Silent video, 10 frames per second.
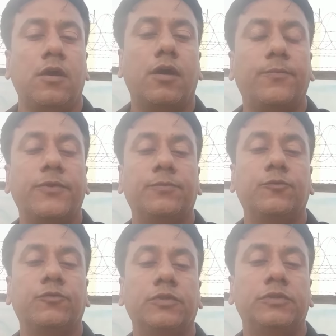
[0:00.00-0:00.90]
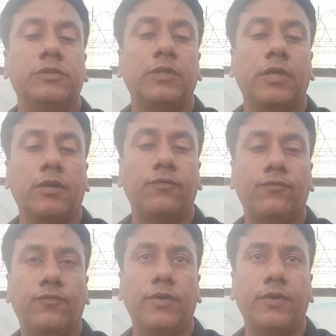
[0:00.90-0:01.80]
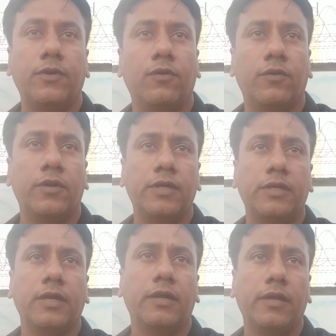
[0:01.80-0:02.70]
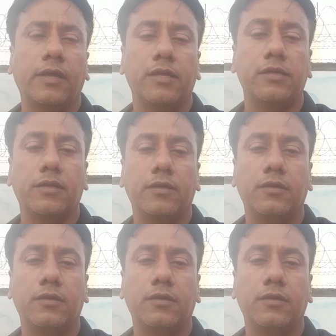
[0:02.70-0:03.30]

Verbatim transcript: अपनी पूरी ज़िंदगी फिट और हिट करने के लिए